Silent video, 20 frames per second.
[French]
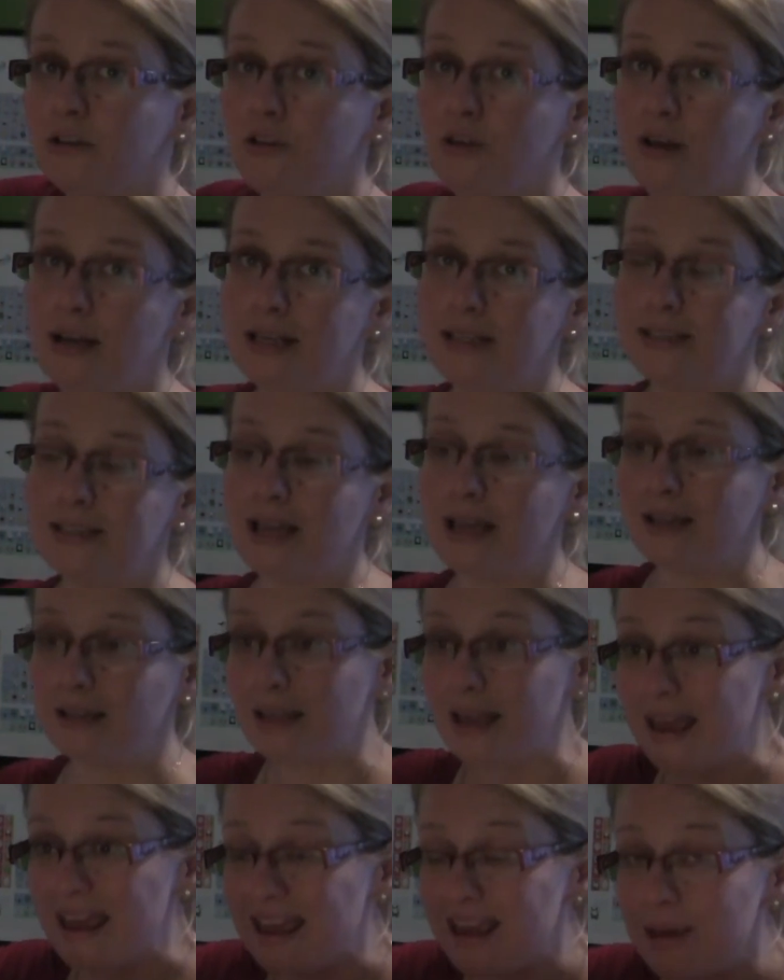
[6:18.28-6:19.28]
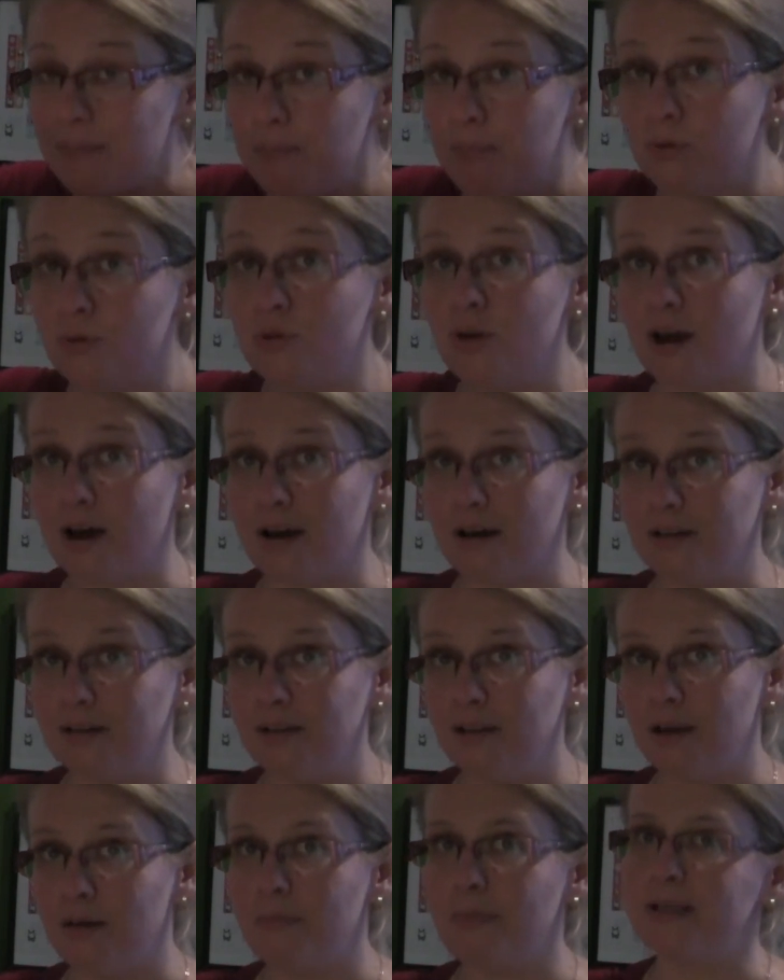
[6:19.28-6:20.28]
de l'hexane est plus
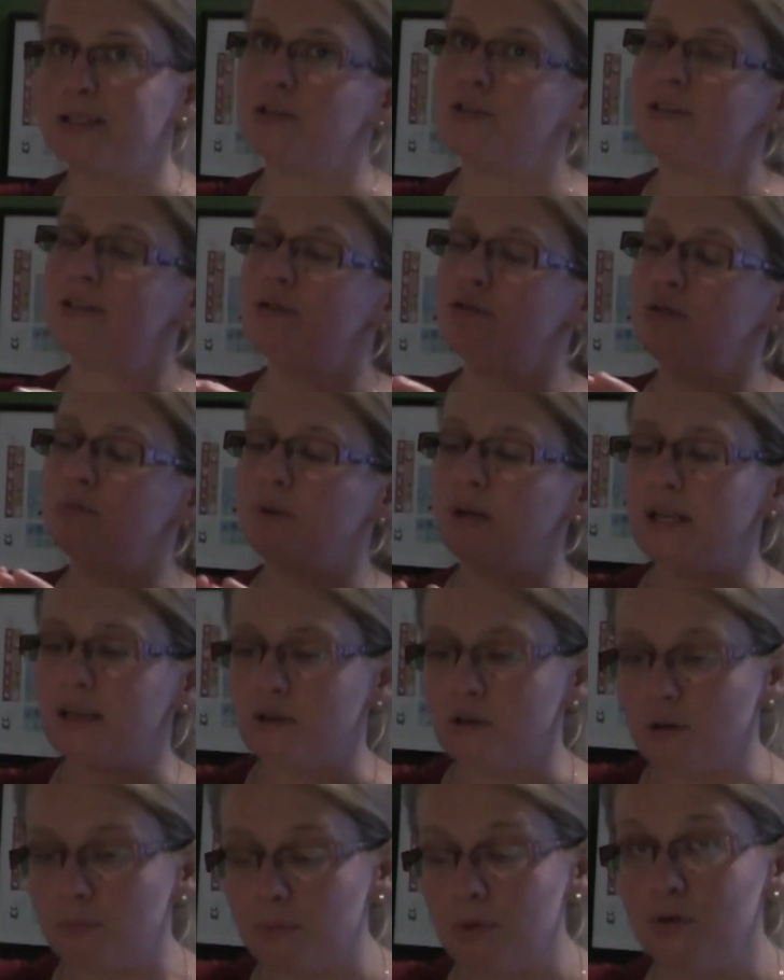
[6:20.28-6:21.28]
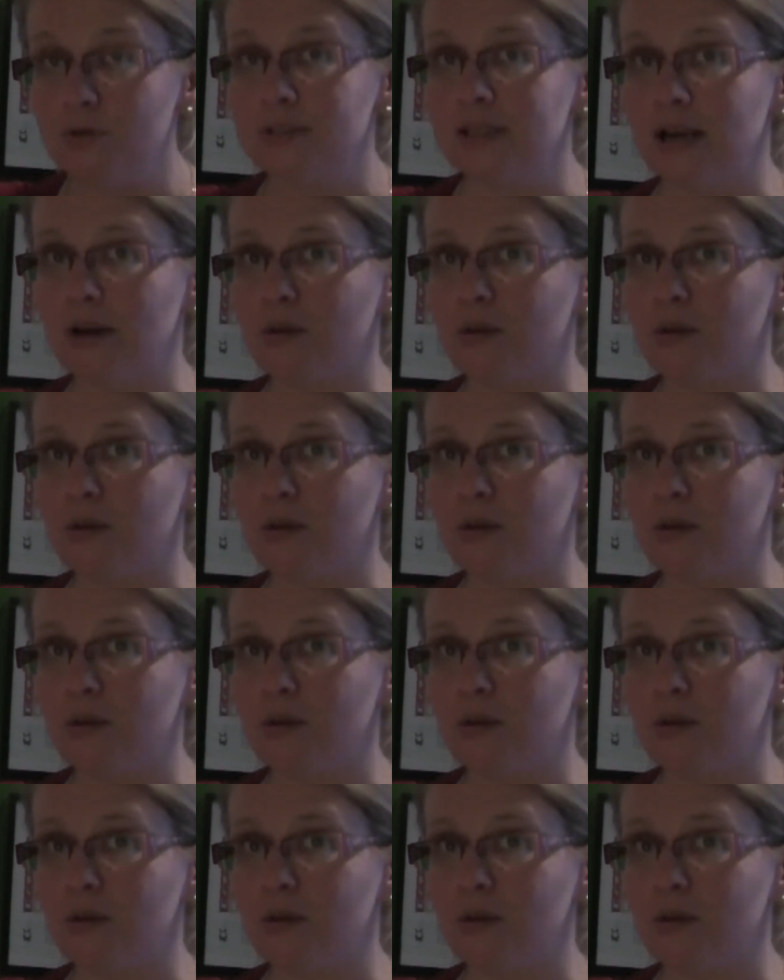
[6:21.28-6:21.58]
grande parce que c'est une molécule plus